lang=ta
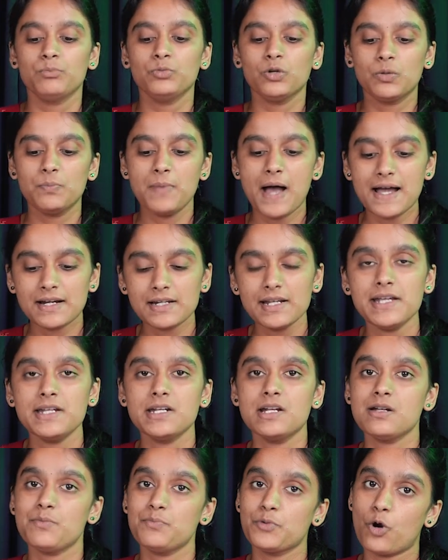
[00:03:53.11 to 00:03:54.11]
புக் பேக்கில்
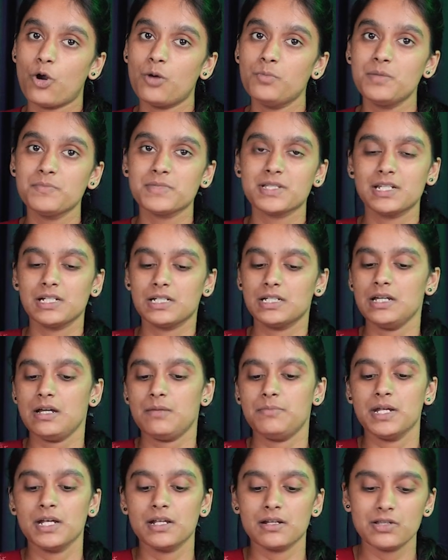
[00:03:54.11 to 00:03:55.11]
என்னென்ன ப்ராப்ளம்ஸ்
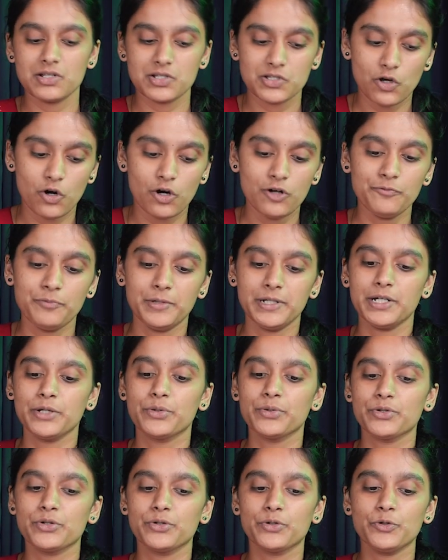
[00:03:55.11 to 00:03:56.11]
இருக்குது அப்படிங்கிறத சால்வ் பண்ணி
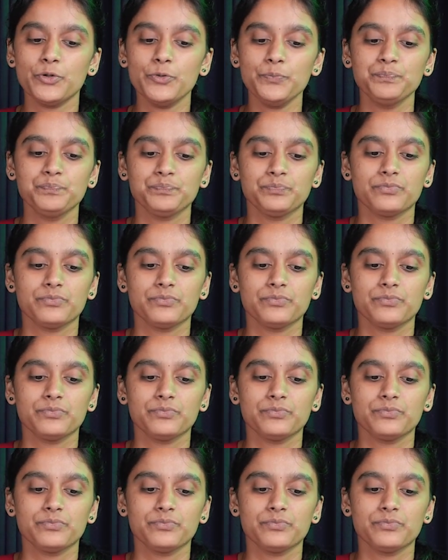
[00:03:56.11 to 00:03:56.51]
கொடுத்துருக்கோம்